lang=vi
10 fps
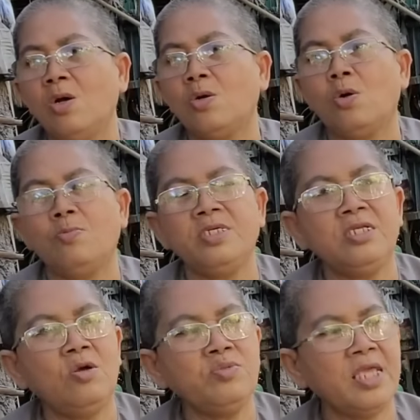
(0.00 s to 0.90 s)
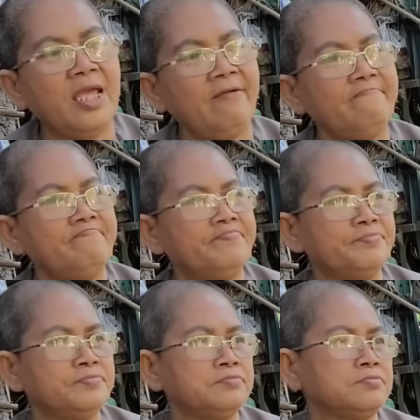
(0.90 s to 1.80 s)
cô mới dốt nhang
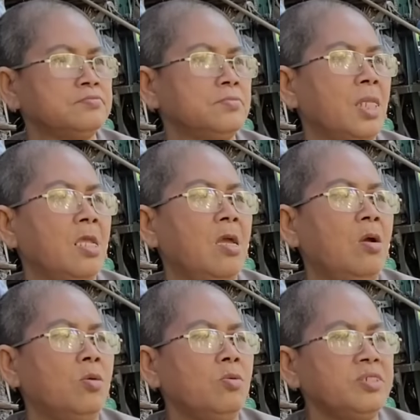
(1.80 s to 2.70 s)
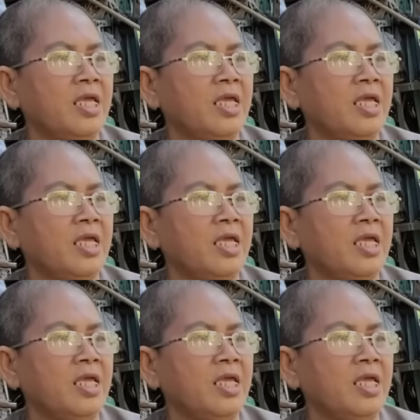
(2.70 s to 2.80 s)
đốt